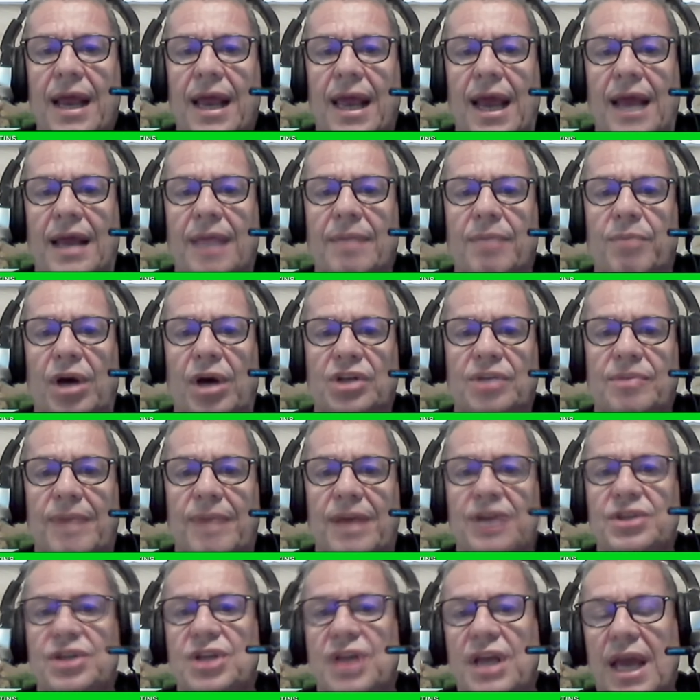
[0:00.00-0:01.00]
quer é que bote
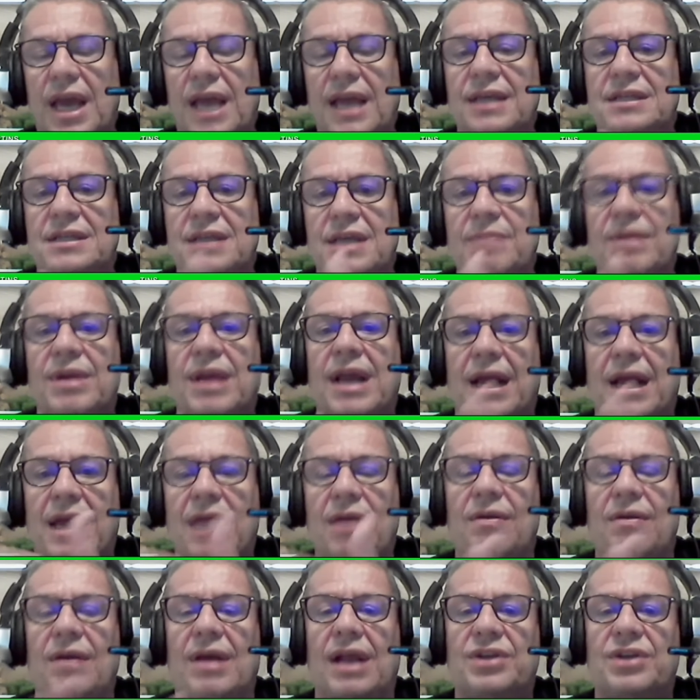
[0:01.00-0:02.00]
mais dinheiro em cima
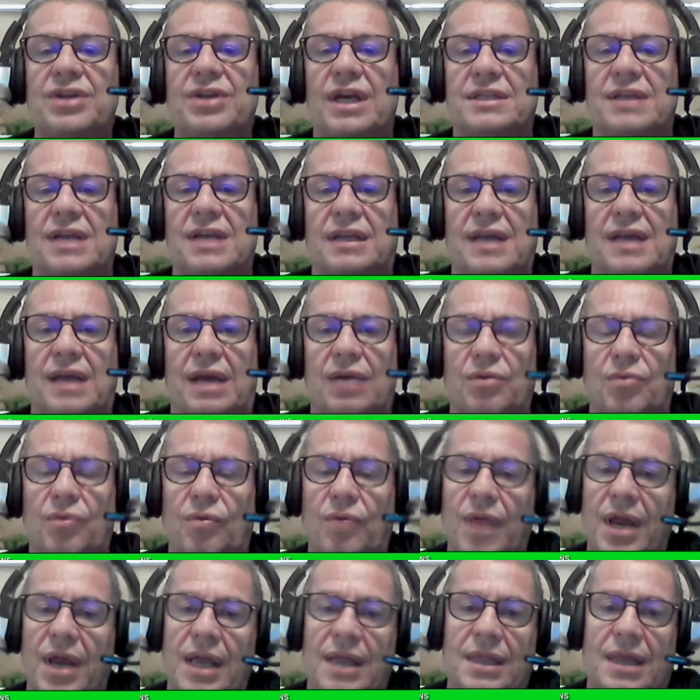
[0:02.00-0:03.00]
daquilo que ele tinha acertado
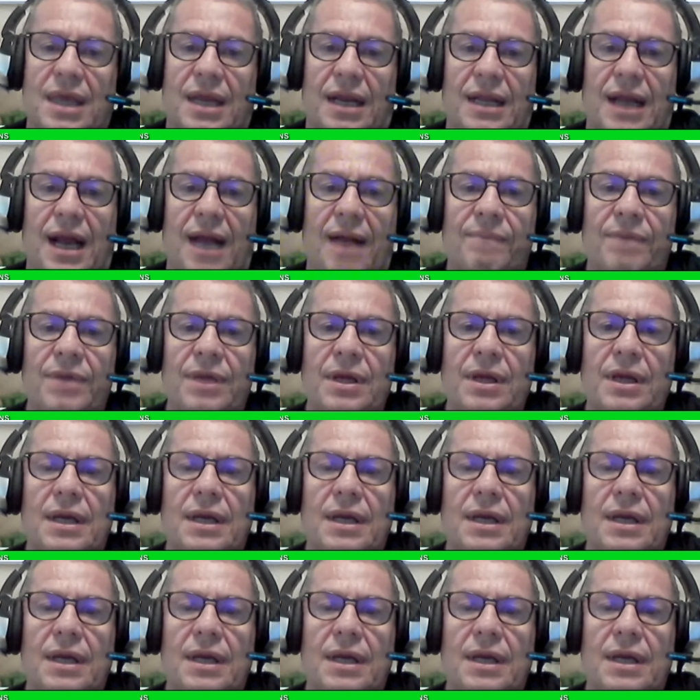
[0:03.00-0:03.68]
com o Inter, né?